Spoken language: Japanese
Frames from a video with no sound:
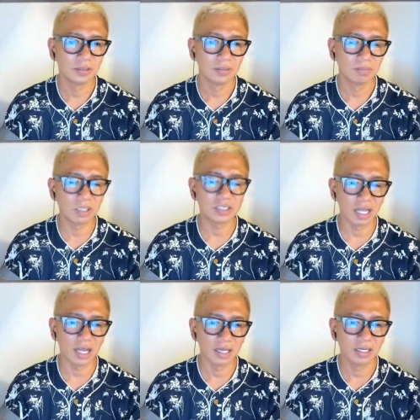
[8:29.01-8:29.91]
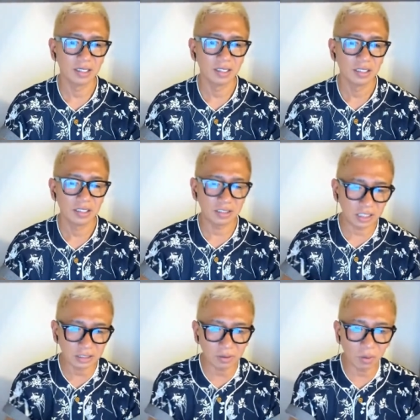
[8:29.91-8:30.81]
マジで。しち
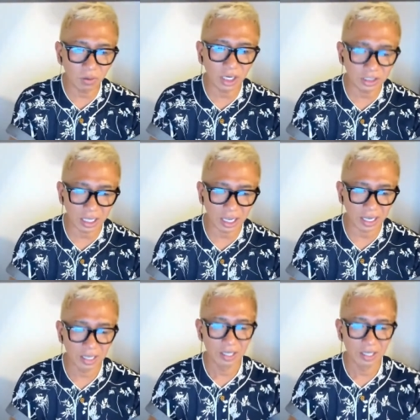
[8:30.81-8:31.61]
がつここのかって、